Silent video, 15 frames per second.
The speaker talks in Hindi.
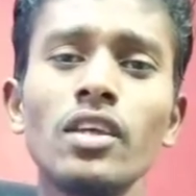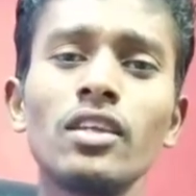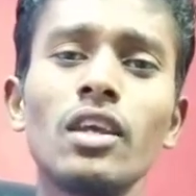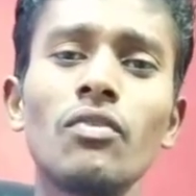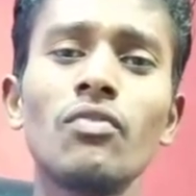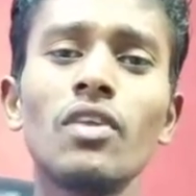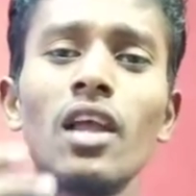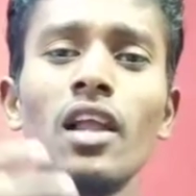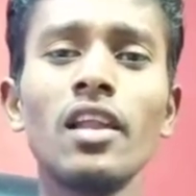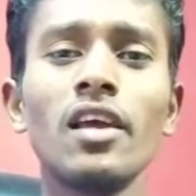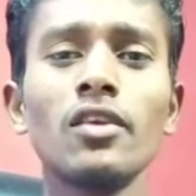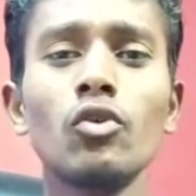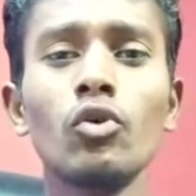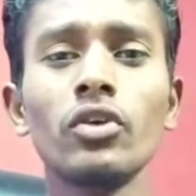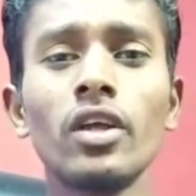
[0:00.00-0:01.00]
ये फिलहाल
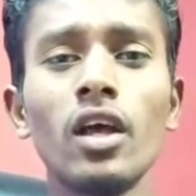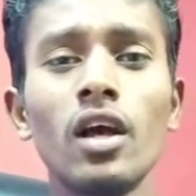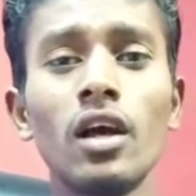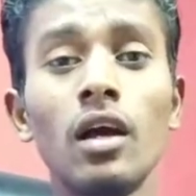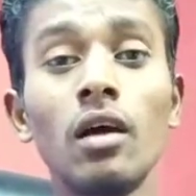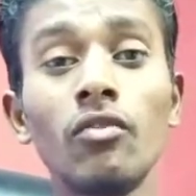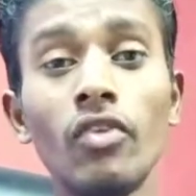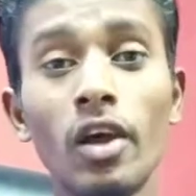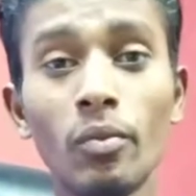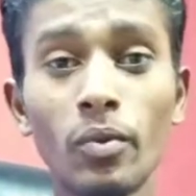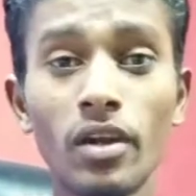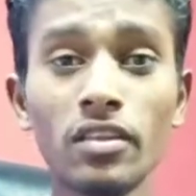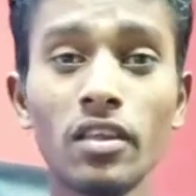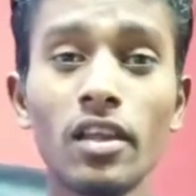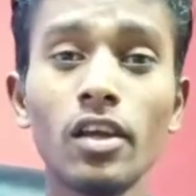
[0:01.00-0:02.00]
है नोकिया
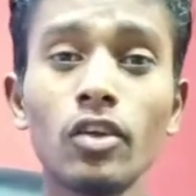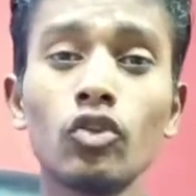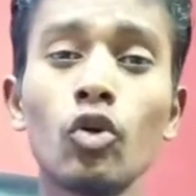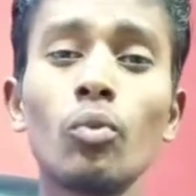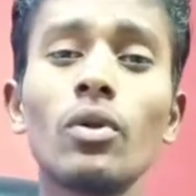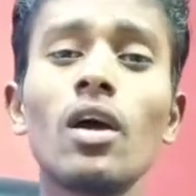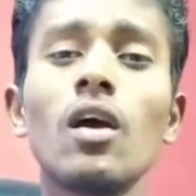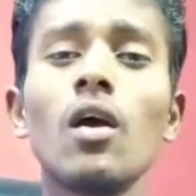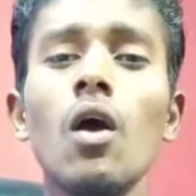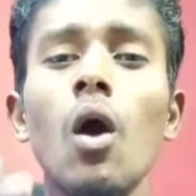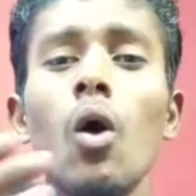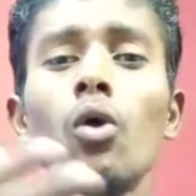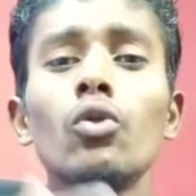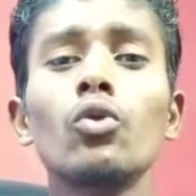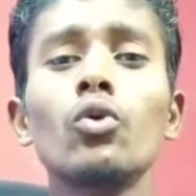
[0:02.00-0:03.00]
5.3 का थोपड़ा
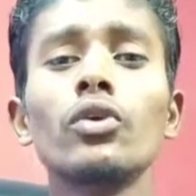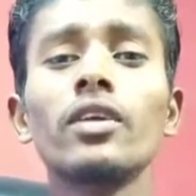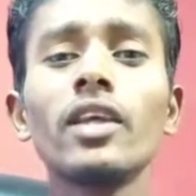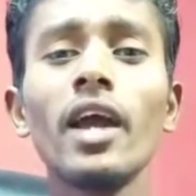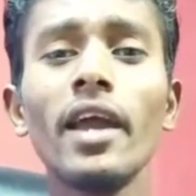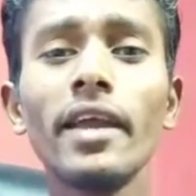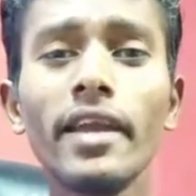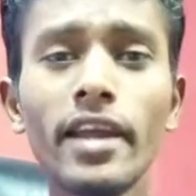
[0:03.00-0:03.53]
और नोकिया